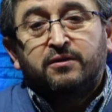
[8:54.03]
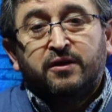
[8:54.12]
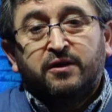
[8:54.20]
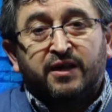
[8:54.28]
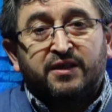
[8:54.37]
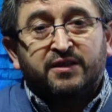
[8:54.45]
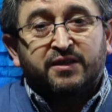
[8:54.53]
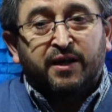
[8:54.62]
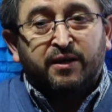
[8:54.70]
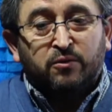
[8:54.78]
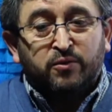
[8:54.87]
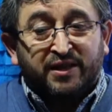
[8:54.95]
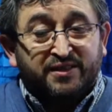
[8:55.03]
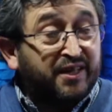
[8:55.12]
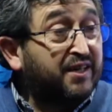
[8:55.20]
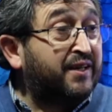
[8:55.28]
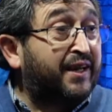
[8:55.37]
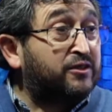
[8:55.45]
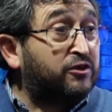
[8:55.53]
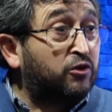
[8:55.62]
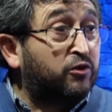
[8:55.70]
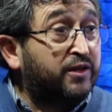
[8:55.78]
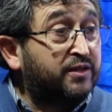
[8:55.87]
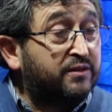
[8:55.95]
realizar una serie de
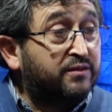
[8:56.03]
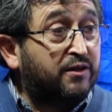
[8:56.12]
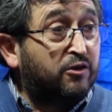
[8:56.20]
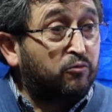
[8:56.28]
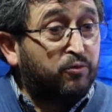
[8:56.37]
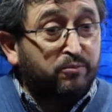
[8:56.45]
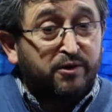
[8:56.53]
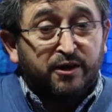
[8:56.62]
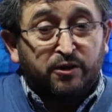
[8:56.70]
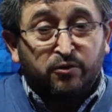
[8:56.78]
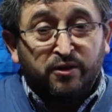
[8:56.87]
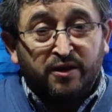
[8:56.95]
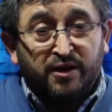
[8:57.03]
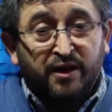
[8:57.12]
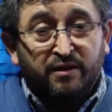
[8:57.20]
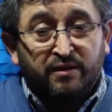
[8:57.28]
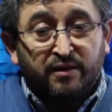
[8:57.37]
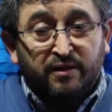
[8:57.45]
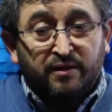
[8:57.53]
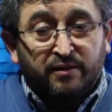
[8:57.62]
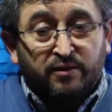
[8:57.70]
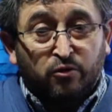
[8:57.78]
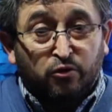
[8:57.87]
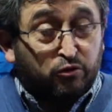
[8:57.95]
acciones que nos permiten hoy día
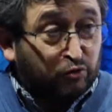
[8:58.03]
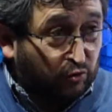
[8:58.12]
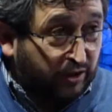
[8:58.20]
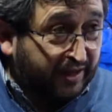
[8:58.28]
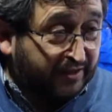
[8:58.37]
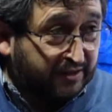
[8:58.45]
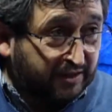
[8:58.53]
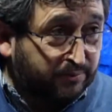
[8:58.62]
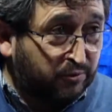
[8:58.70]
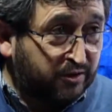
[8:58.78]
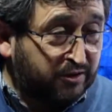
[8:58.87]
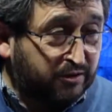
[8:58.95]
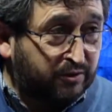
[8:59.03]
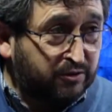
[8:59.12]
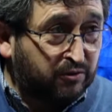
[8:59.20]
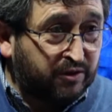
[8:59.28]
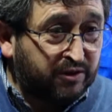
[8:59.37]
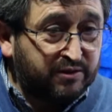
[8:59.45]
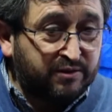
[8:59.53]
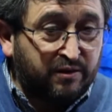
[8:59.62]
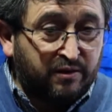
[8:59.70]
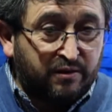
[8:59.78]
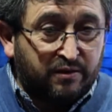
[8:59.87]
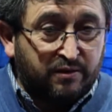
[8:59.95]
controlar ese tipo de situaciones
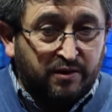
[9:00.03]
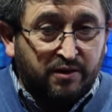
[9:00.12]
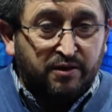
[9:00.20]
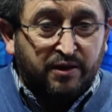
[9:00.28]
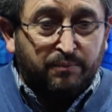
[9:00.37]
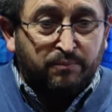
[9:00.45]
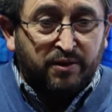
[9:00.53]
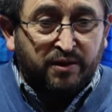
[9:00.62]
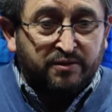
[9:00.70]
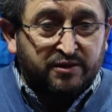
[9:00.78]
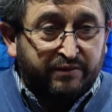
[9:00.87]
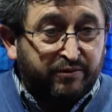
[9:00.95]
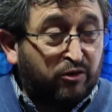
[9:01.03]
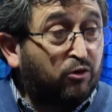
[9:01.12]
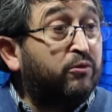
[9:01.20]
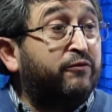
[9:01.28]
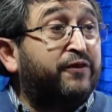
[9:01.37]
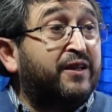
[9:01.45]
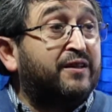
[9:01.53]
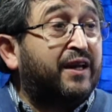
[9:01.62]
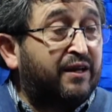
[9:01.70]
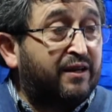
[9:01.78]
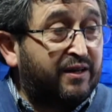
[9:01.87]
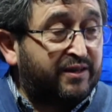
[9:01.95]
y también saber cómo
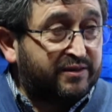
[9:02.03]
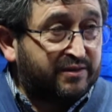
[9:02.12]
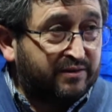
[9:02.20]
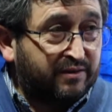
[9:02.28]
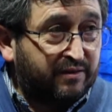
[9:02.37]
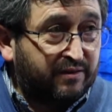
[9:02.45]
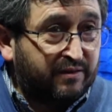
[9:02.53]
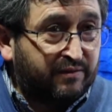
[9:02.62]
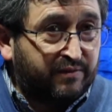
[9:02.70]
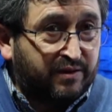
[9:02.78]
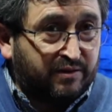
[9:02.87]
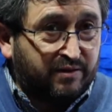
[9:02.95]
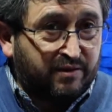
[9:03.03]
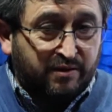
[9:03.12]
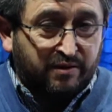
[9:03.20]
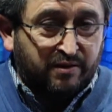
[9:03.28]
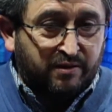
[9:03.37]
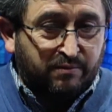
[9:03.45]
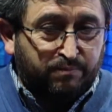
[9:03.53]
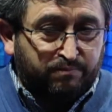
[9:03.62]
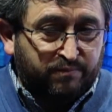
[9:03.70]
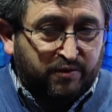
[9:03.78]
enfrentarlas. Y,